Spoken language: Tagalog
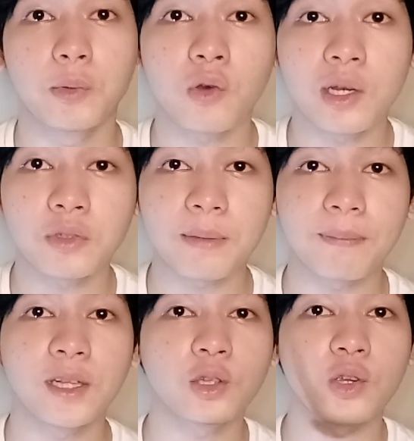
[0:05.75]
Huwag mo kalimutang
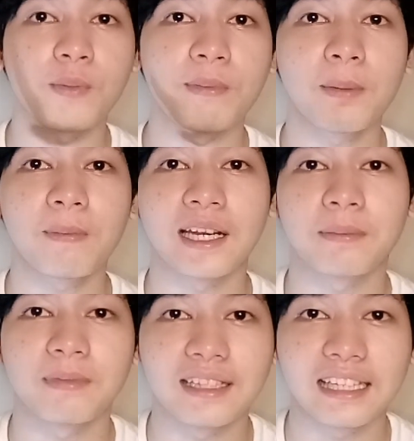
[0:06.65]
pindutin yung bell
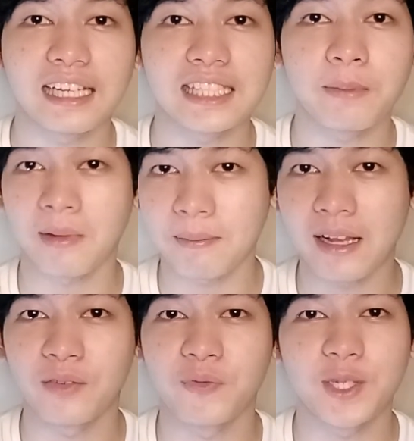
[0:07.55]
para updated ka sa mga
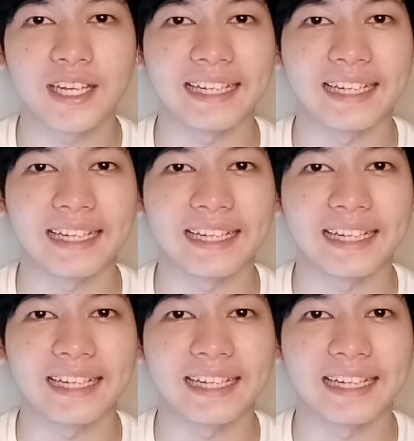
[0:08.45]
bagong video